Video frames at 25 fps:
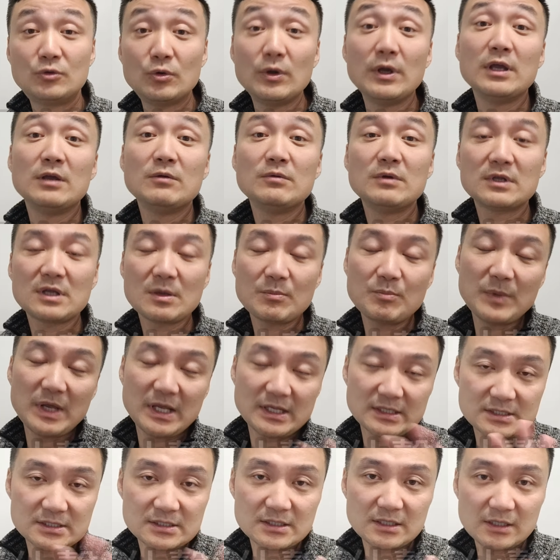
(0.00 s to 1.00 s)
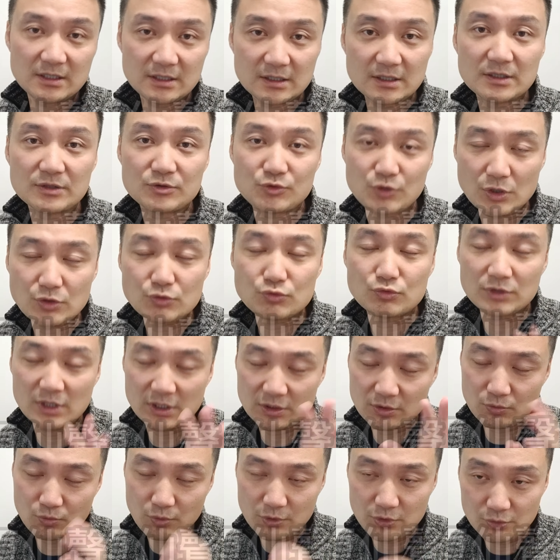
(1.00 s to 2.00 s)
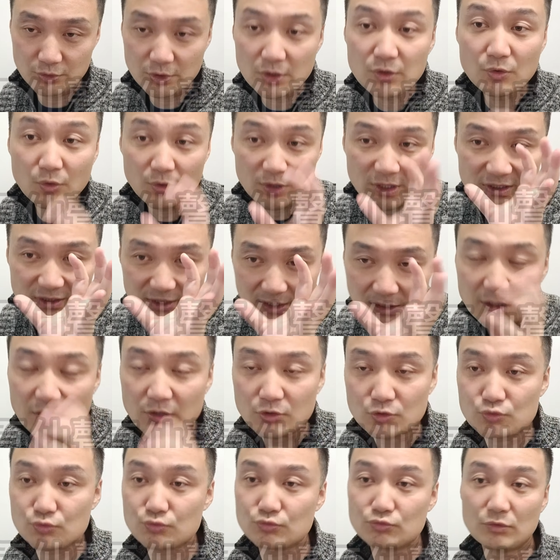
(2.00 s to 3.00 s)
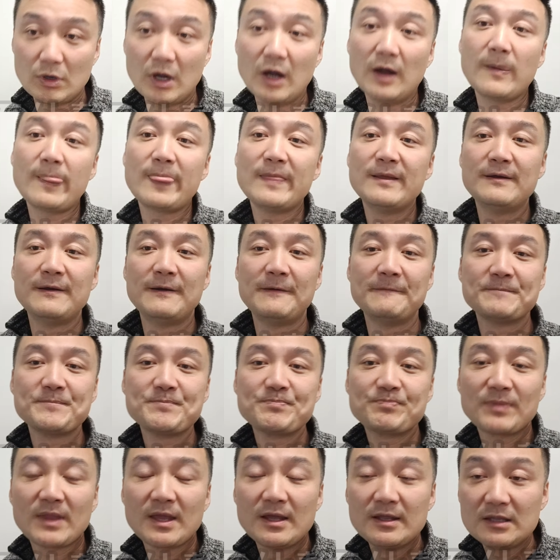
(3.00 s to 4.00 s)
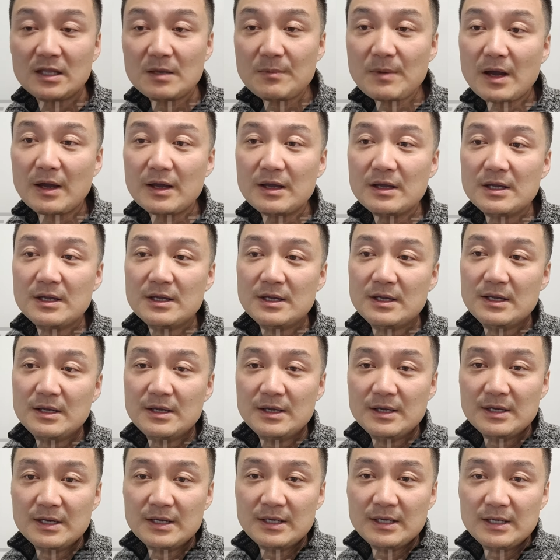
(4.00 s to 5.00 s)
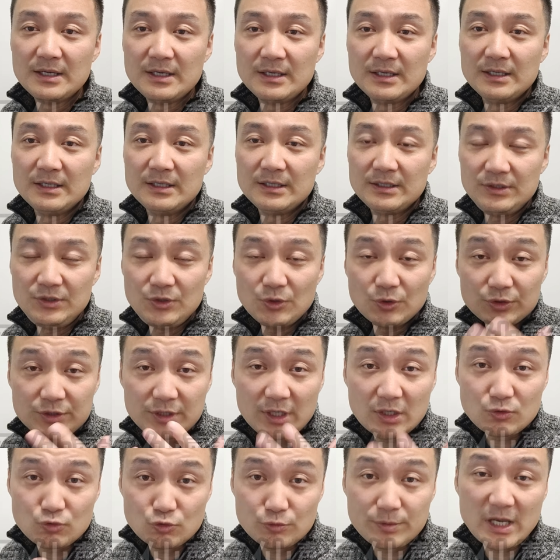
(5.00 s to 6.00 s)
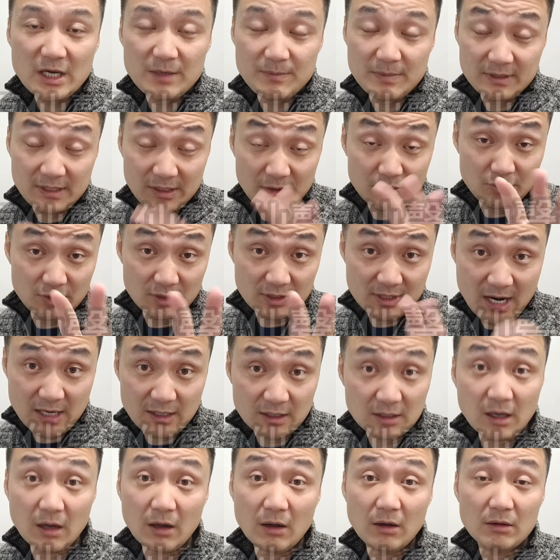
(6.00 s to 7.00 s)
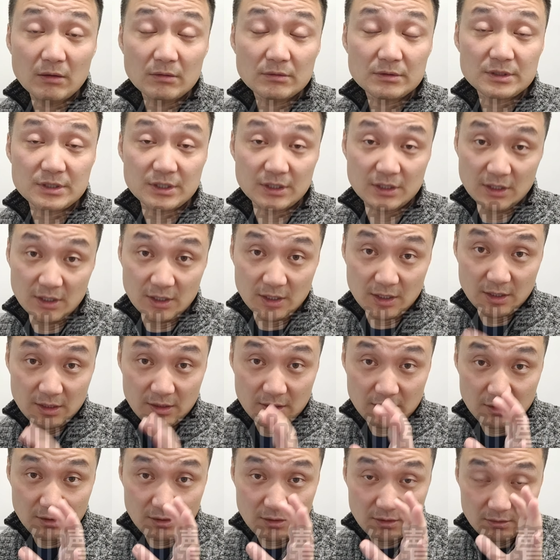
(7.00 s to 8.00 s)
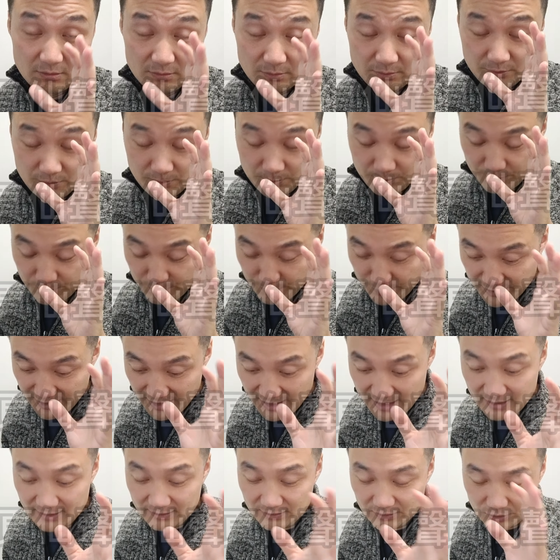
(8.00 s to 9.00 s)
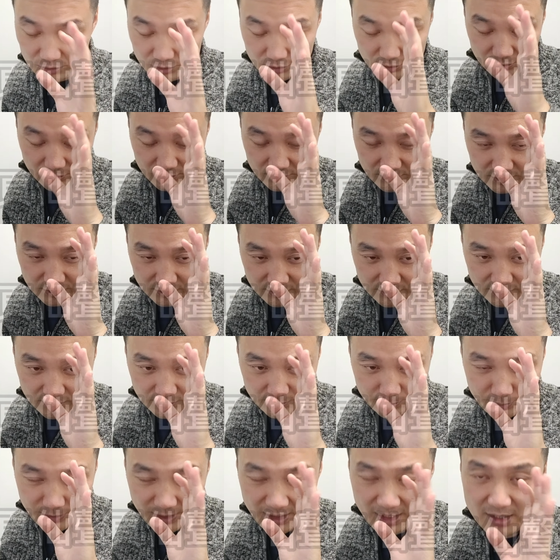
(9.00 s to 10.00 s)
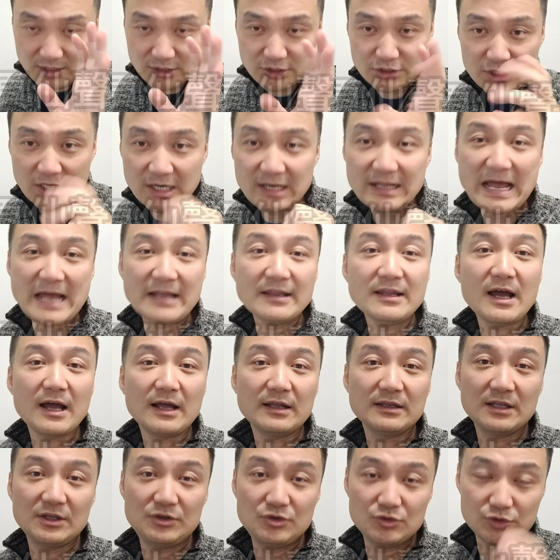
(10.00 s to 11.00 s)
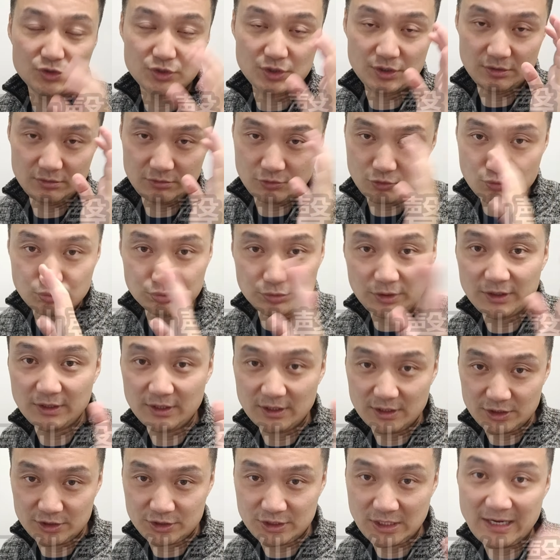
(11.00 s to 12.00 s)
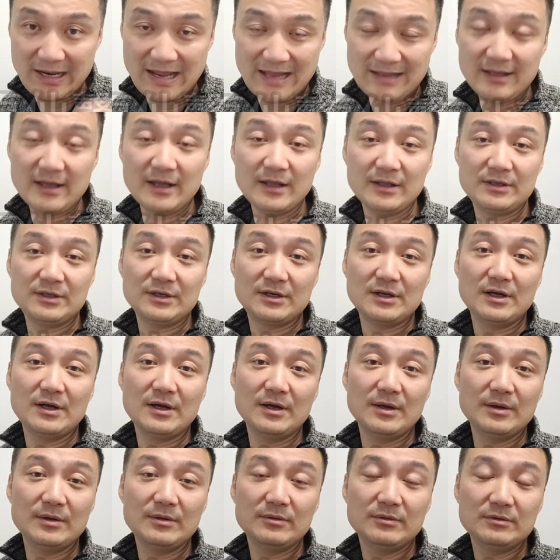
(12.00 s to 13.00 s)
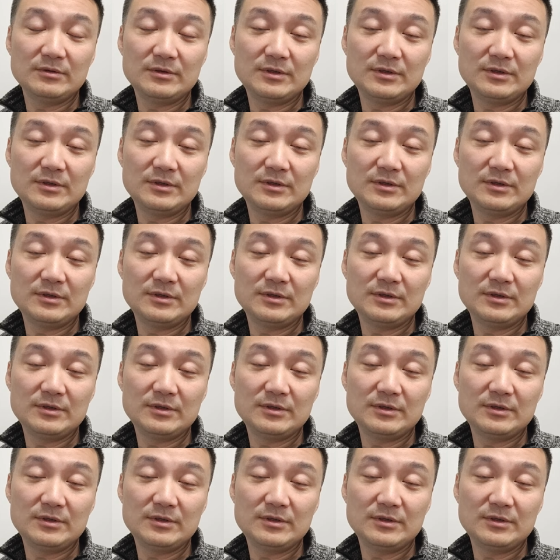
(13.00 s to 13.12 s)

对，因为它每次的这个选举它会有一点点出入啊。那么有些图片里面大家能看得到，这个偏深蓝的，那就是固定的深蓝的这个。